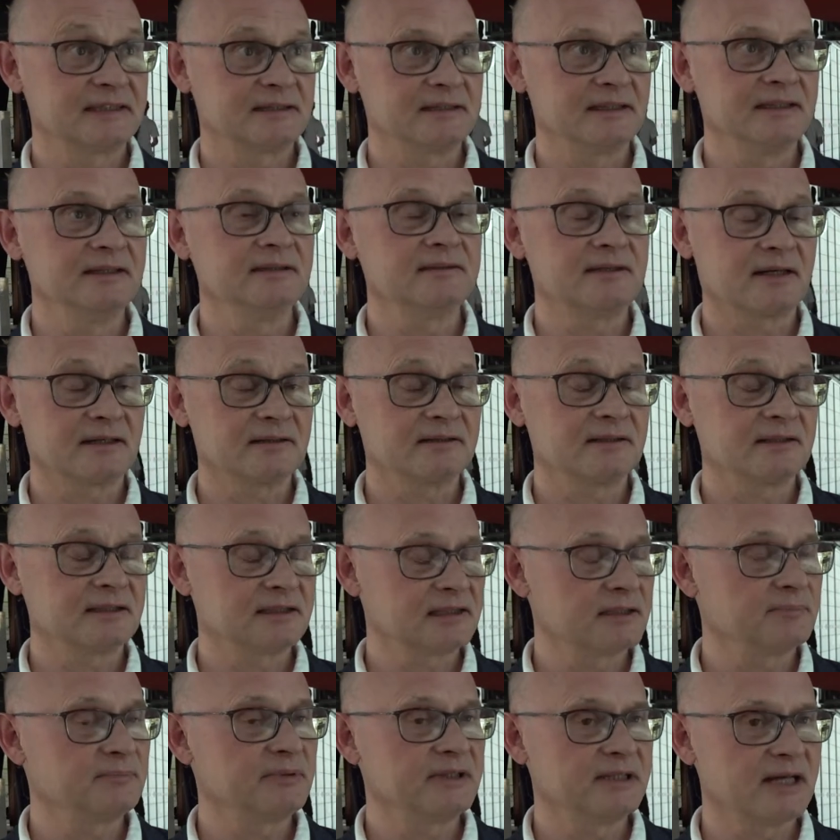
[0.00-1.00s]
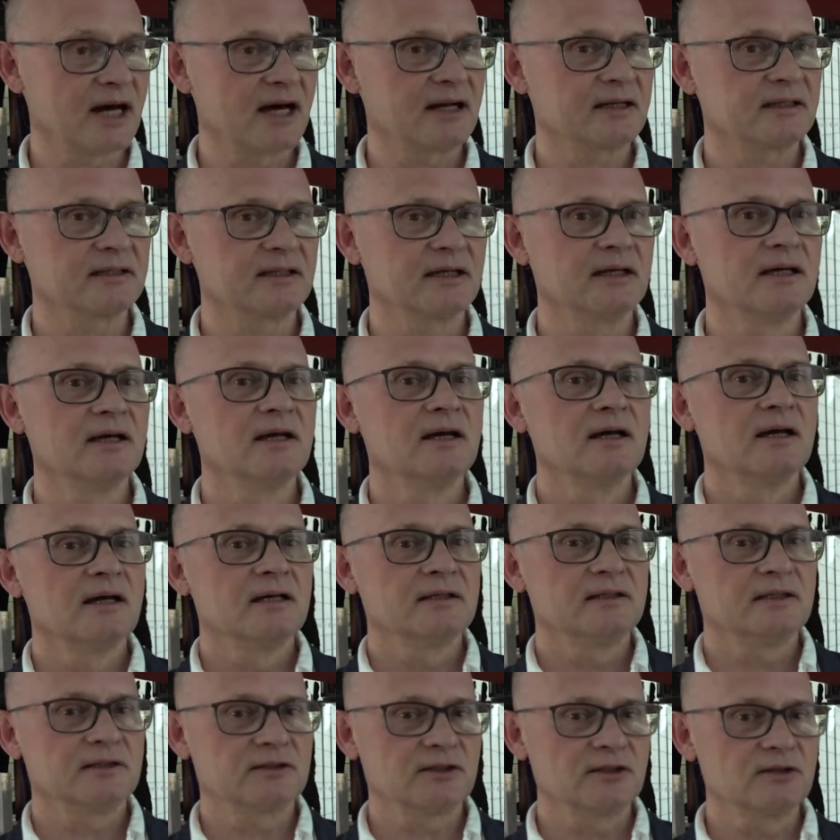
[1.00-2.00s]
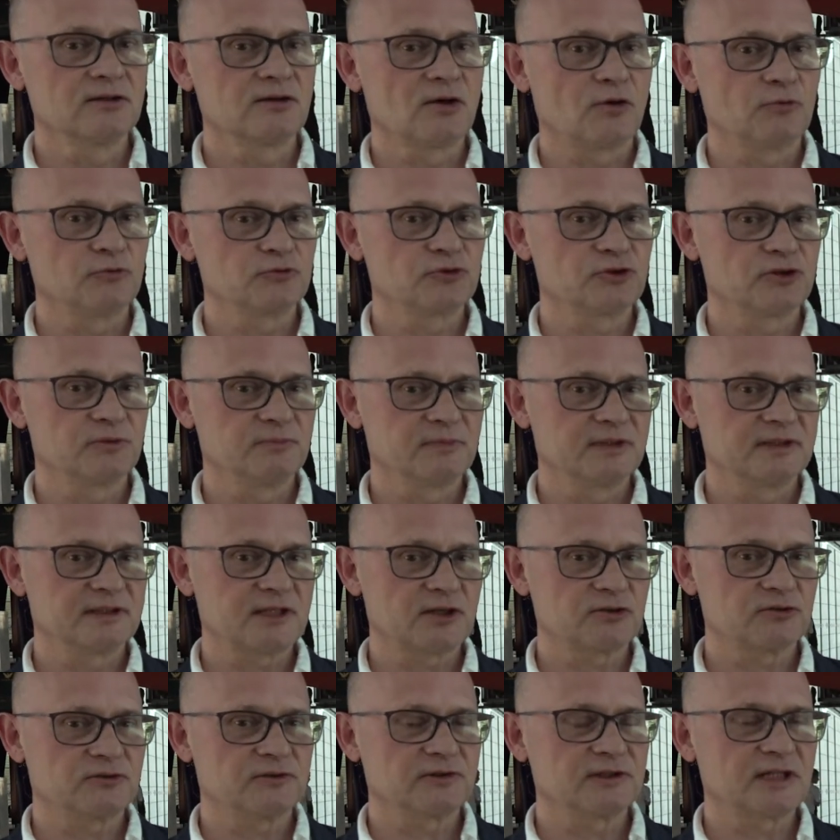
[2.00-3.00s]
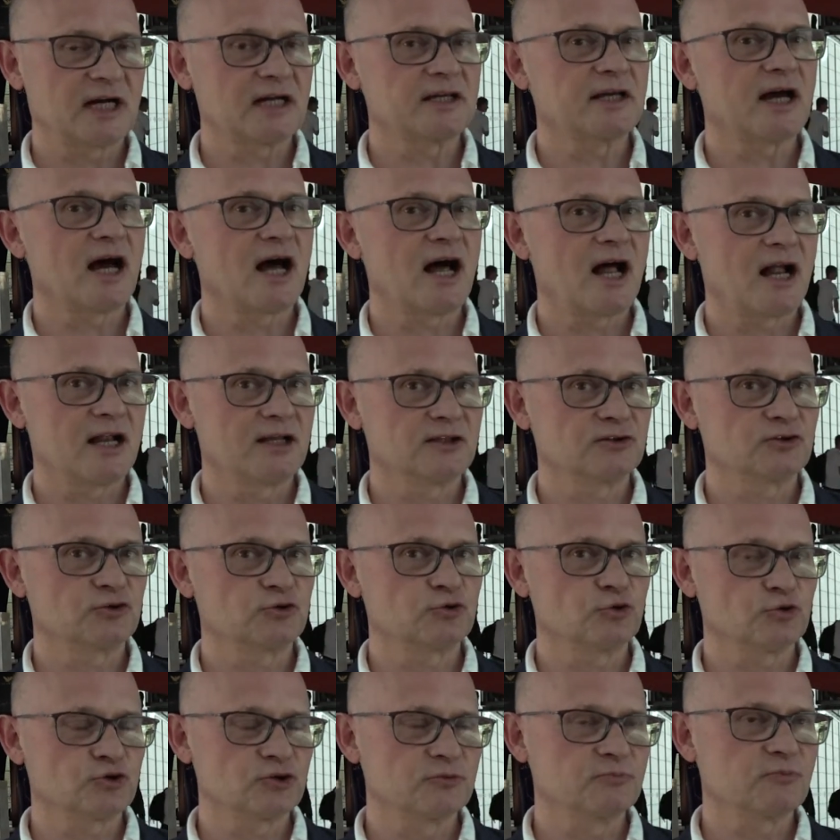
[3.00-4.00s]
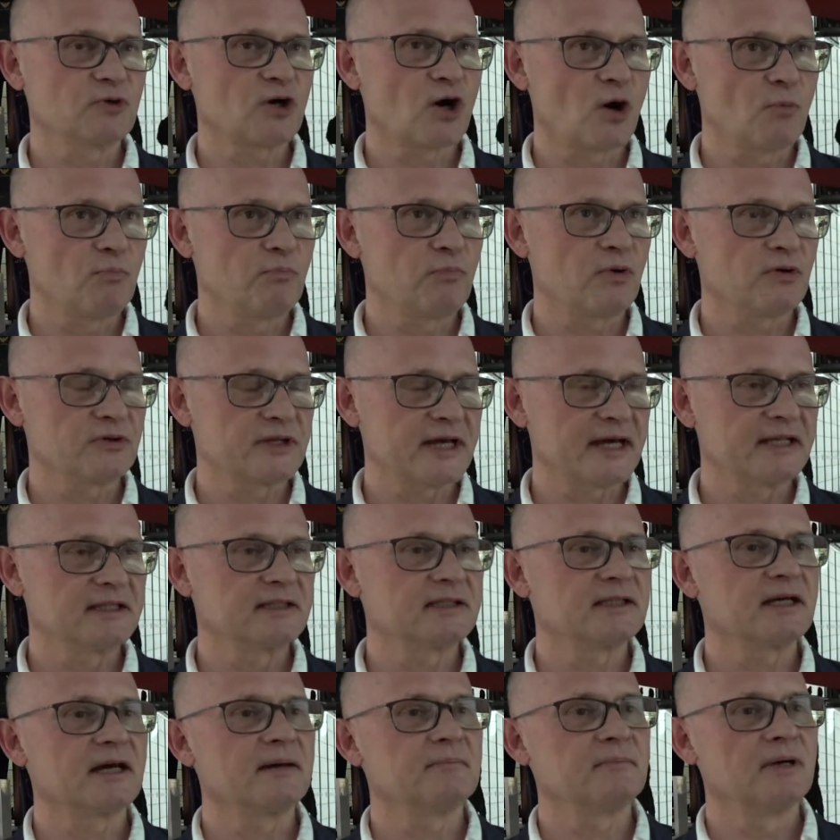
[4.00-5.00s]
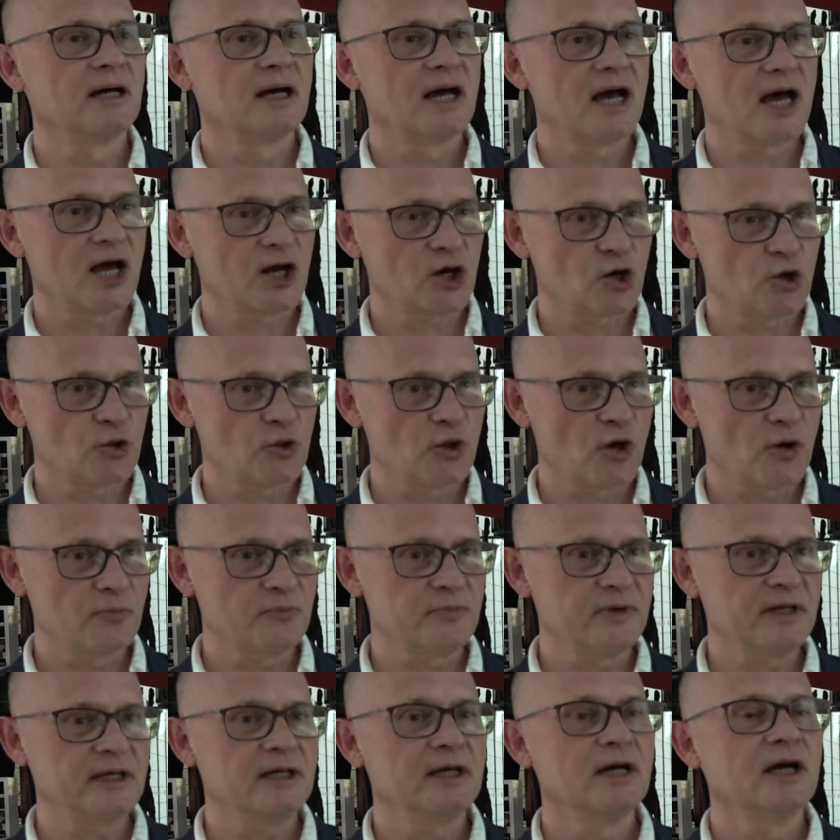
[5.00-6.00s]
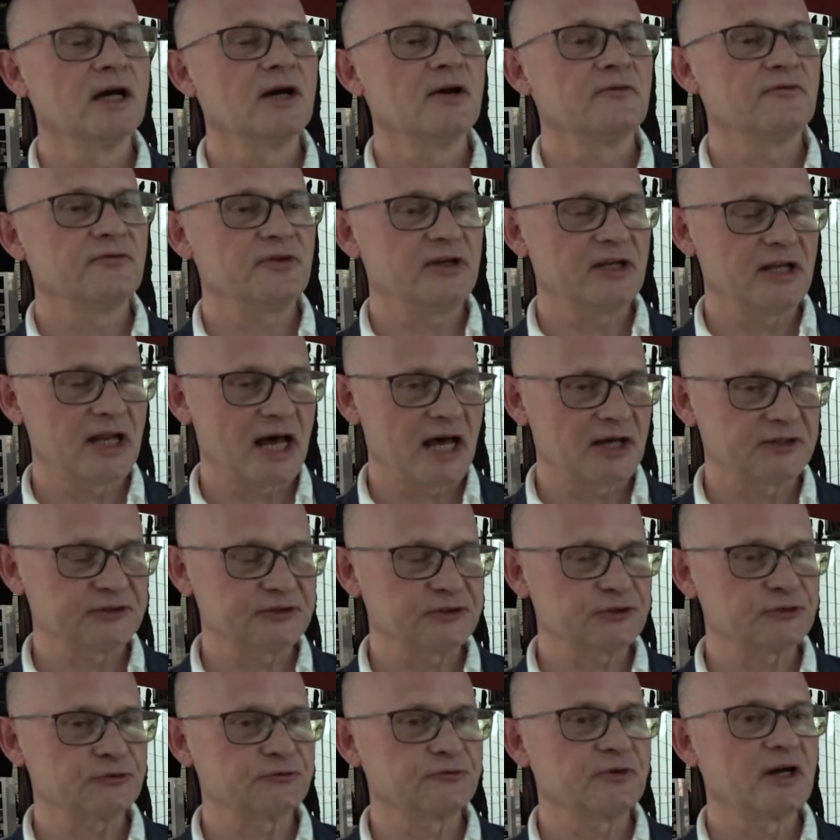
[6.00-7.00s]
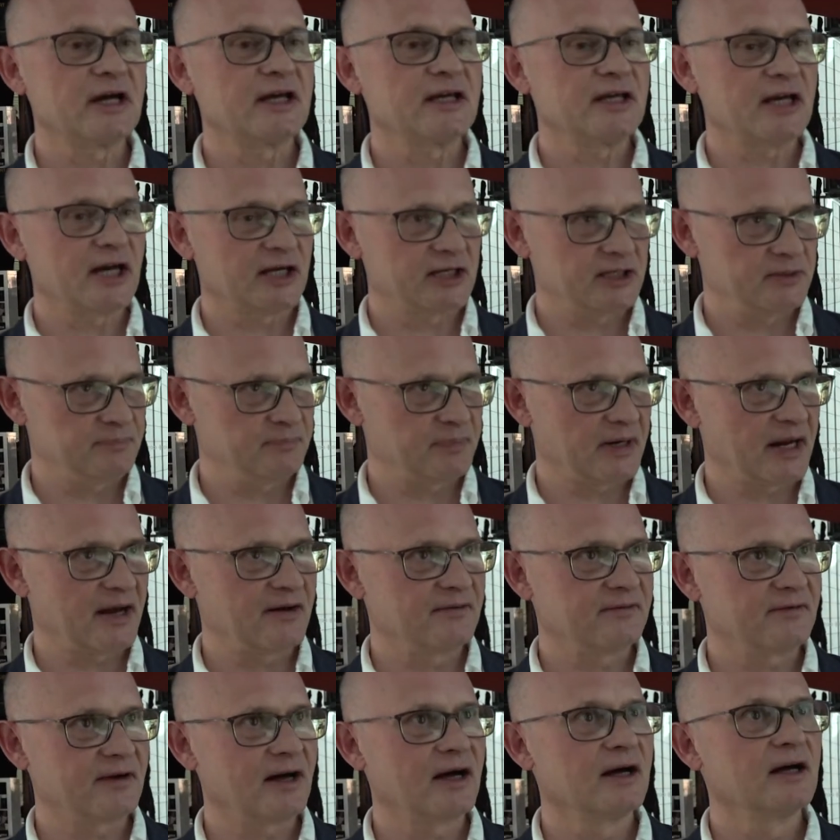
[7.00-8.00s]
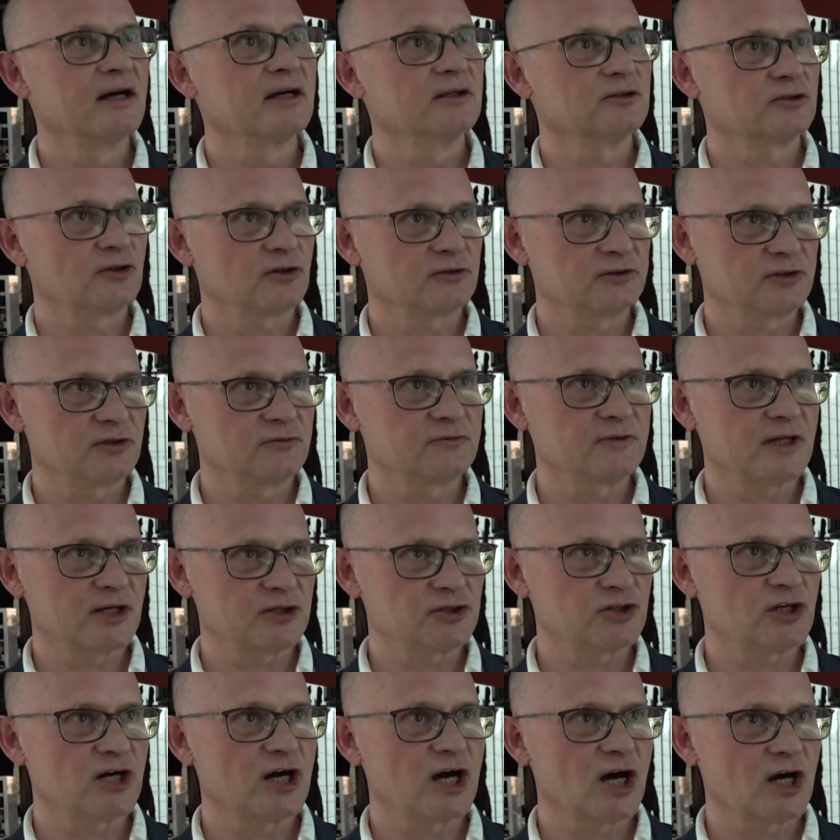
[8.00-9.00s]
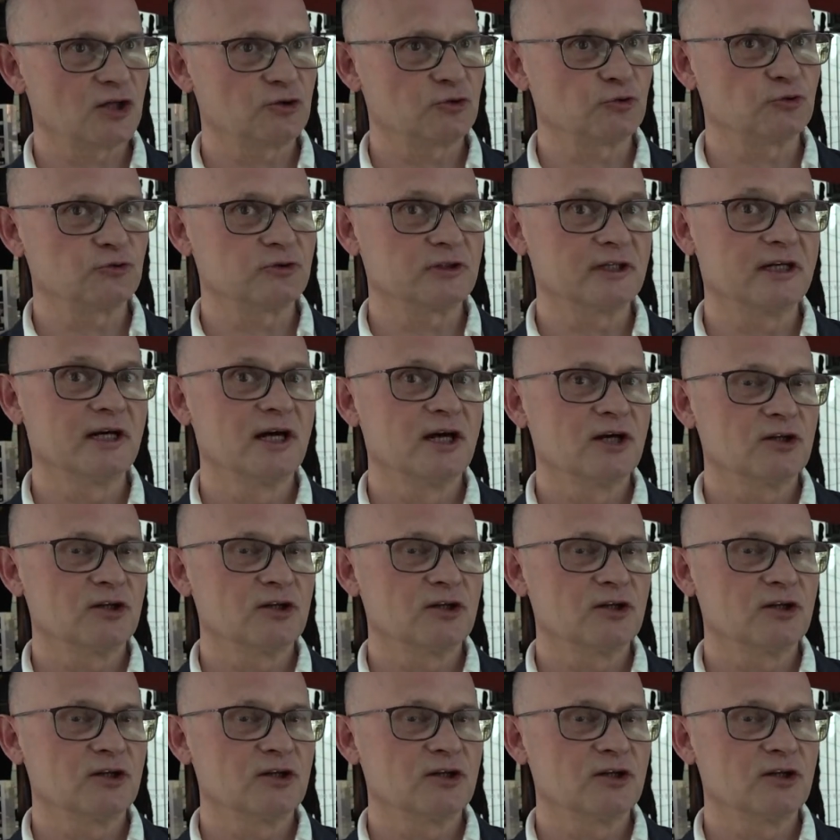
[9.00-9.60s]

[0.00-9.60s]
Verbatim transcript: interdyscyplinarny. Nie tylko uczymy zarządzania, ale z dużym komponentem ekonomii, finansów, jak i prawa. To są nasze atuty.